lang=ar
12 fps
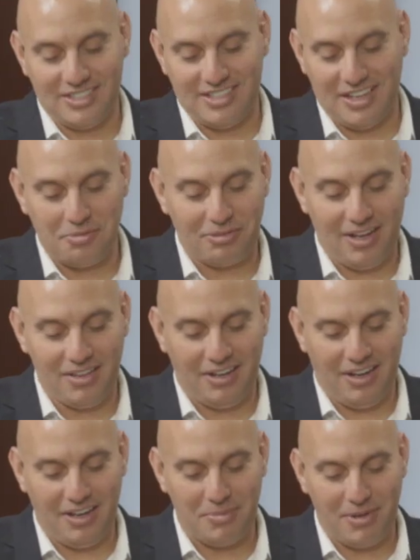سنه في هذا
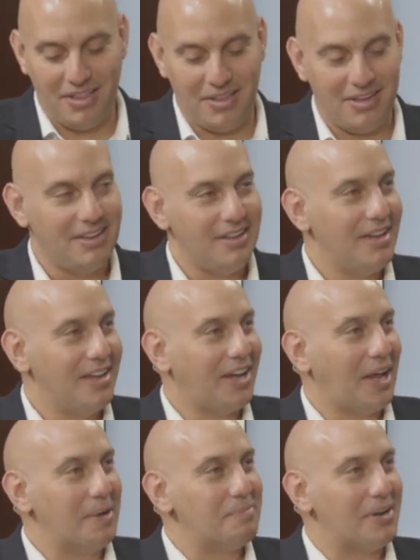العالم هذا
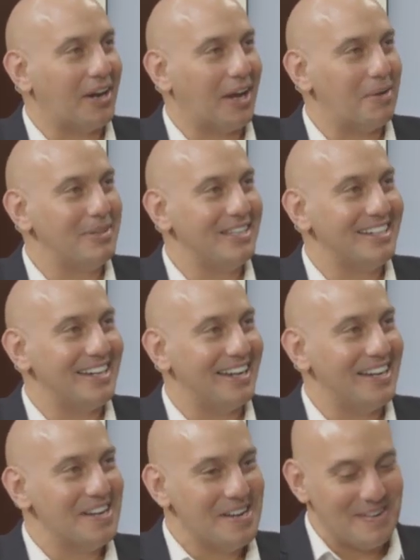خبره كبيره
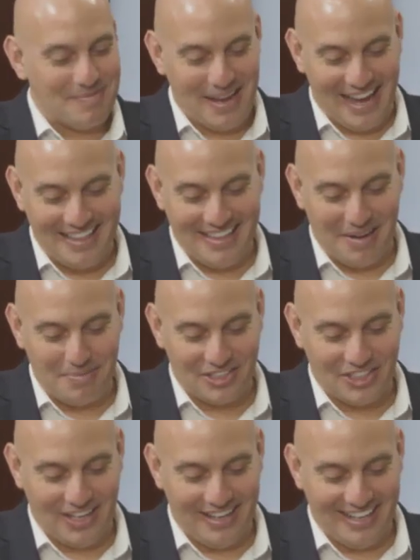بهذا
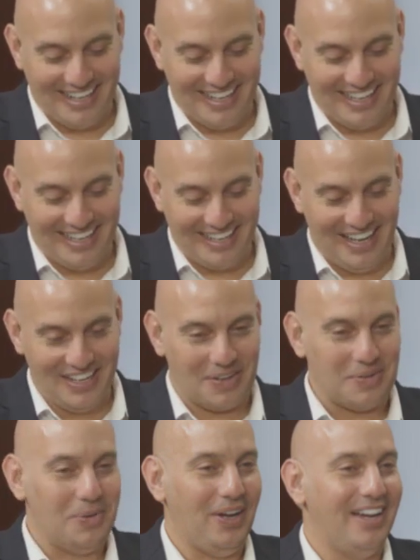المجال رح
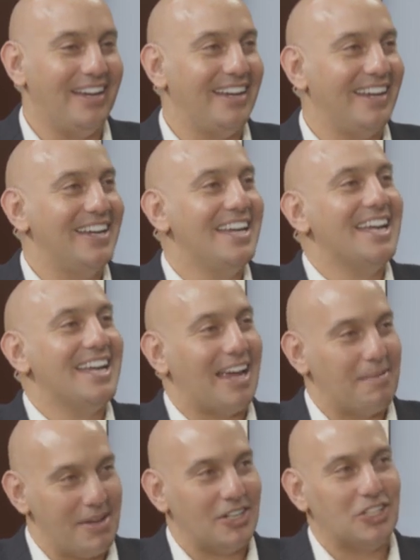نروح آه،
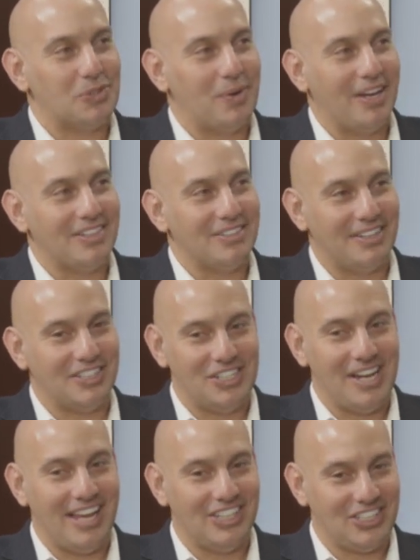كمان شوي
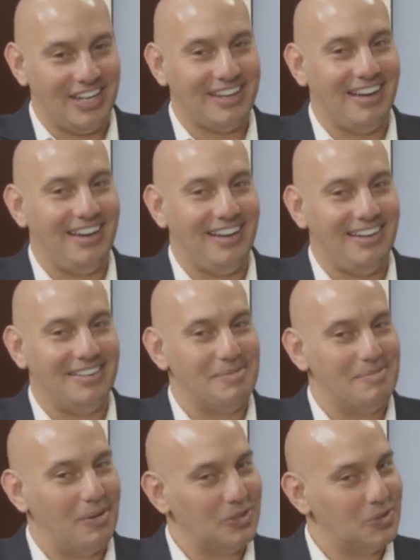تفرجينا ايش هيك
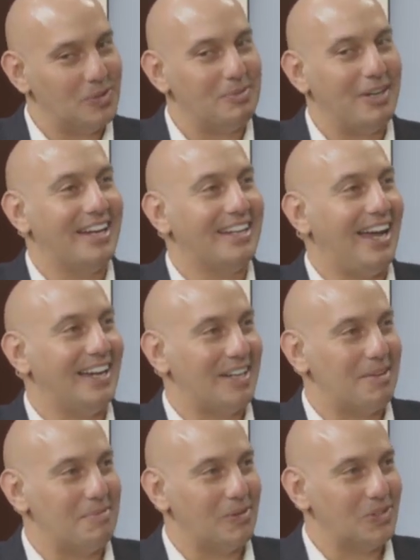موجود من الكعك
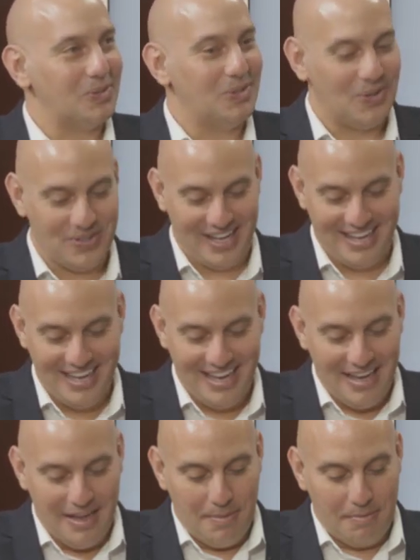الموجود هنا
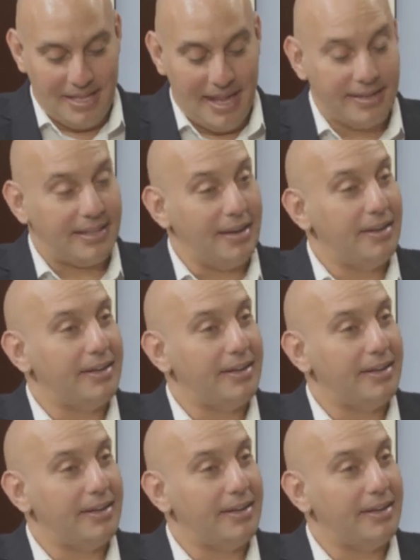بدايه